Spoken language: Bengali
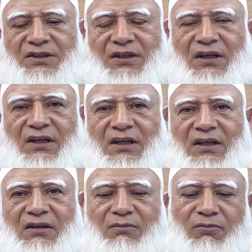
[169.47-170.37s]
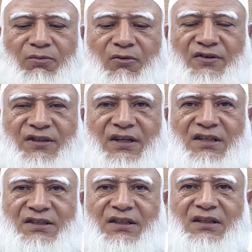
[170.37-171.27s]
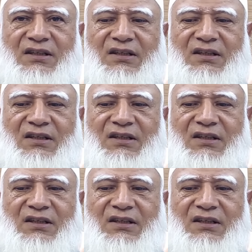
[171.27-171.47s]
সেখানে প্রফেসর আছেন